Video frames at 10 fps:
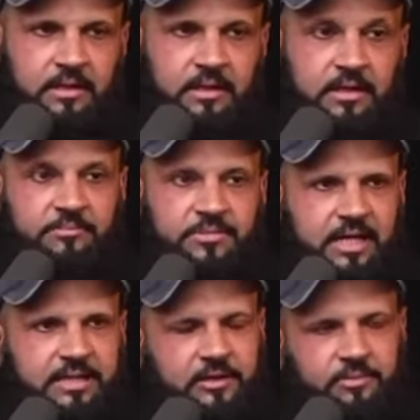गम
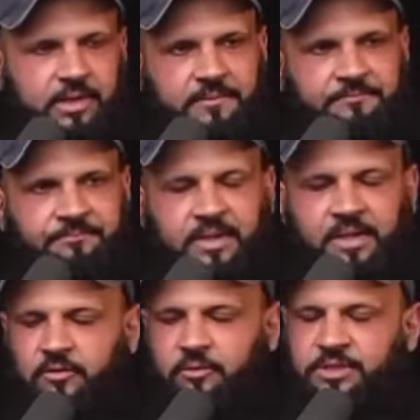चला जाए तुम्हारा हम्म,
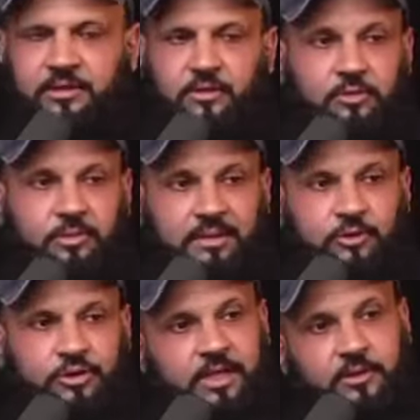हम्म। तुम चाहते हो कि
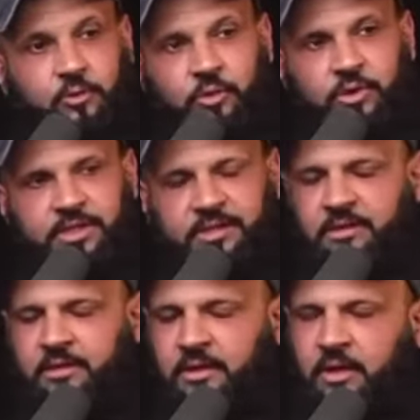तुम्हारी मुश्किलें दूर हो जाएं
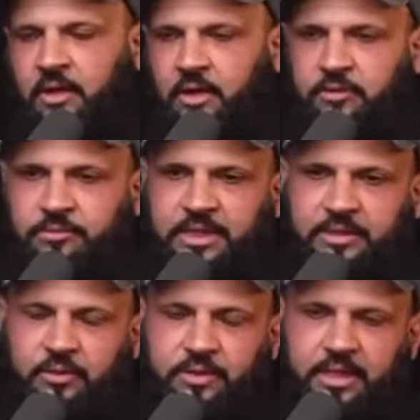हम्म। और तुम
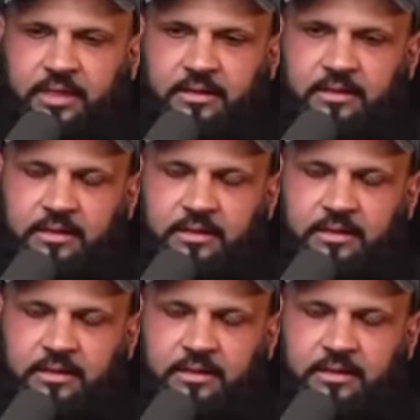चाहते हो कि